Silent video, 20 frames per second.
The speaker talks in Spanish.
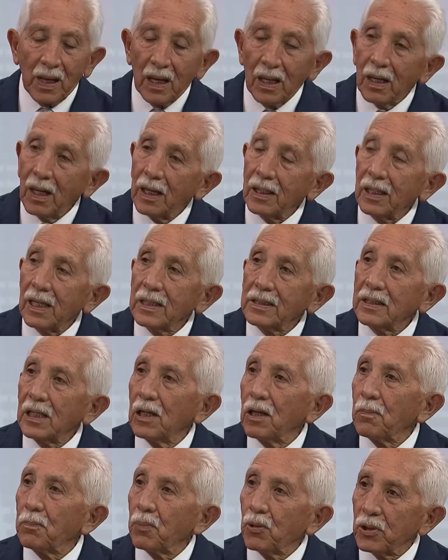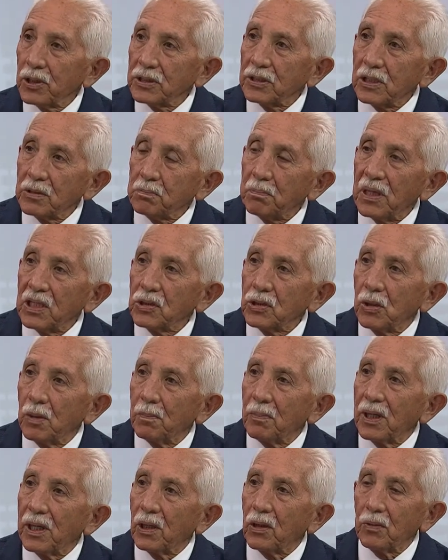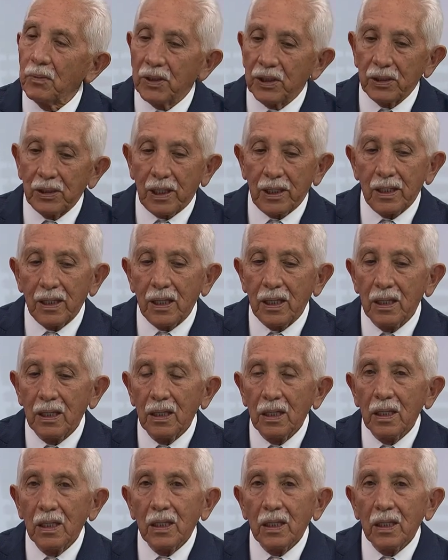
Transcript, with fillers: agradecerle por este espacio pues, para comentarle.